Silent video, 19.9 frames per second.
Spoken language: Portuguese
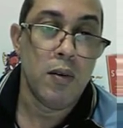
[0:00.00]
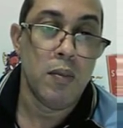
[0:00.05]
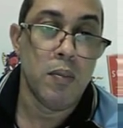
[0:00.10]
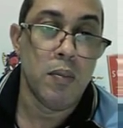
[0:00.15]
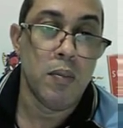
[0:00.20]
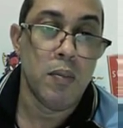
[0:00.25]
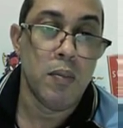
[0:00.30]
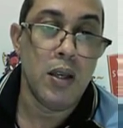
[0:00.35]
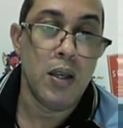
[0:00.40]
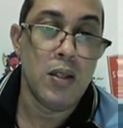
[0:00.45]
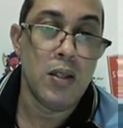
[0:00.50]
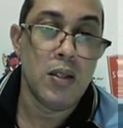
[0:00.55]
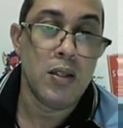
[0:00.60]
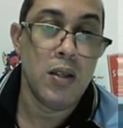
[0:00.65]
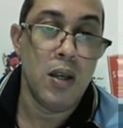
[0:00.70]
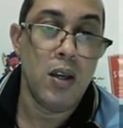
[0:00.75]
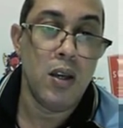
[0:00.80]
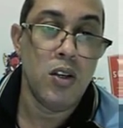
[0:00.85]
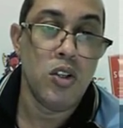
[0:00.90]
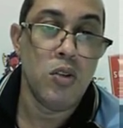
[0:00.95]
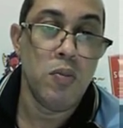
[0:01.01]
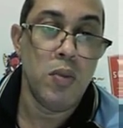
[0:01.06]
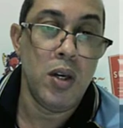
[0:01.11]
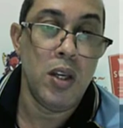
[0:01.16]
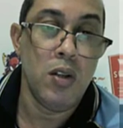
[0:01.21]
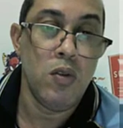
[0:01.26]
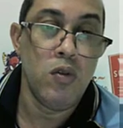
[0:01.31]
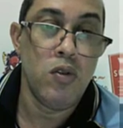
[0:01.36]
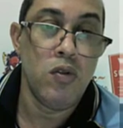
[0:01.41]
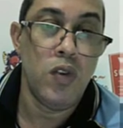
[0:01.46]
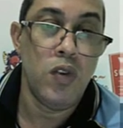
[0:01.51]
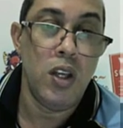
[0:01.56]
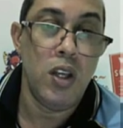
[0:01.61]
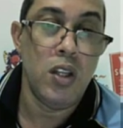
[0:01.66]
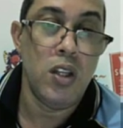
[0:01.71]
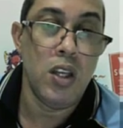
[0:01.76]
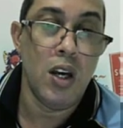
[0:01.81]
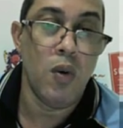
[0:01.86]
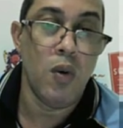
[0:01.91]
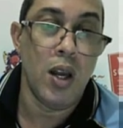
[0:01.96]
Mais 6 menos
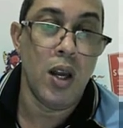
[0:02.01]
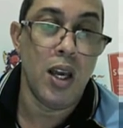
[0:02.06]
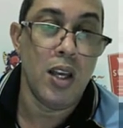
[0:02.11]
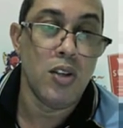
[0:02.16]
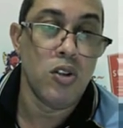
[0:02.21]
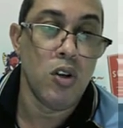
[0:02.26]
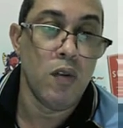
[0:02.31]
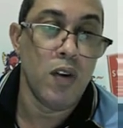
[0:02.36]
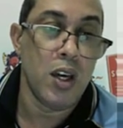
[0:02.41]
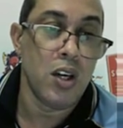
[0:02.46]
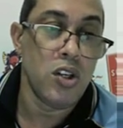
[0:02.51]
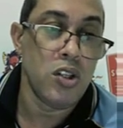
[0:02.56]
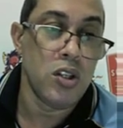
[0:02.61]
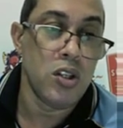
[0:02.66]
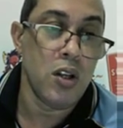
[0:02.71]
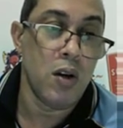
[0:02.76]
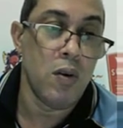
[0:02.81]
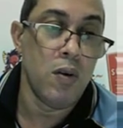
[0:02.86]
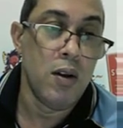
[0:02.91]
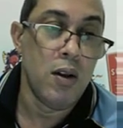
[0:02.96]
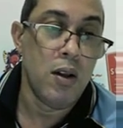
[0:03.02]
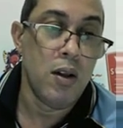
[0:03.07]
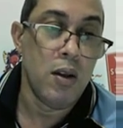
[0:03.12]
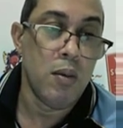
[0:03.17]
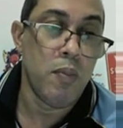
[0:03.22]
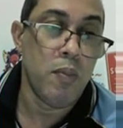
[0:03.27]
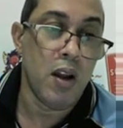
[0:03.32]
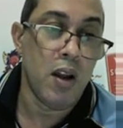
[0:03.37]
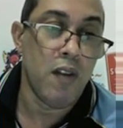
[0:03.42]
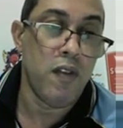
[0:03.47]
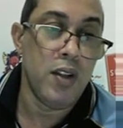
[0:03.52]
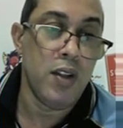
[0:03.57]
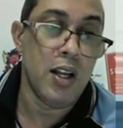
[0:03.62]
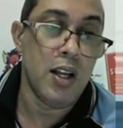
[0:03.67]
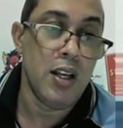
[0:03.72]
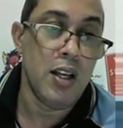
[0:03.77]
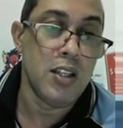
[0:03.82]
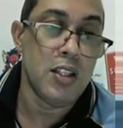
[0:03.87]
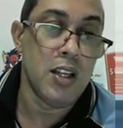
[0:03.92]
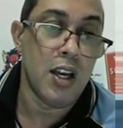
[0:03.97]
20. E agora resolve a questão para
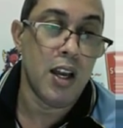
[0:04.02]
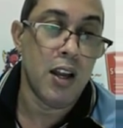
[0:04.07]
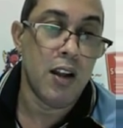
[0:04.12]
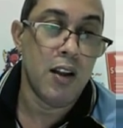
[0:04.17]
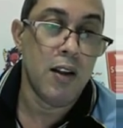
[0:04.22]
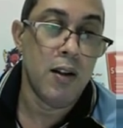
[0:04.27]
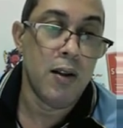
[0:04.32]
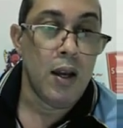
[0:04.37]
finalizar.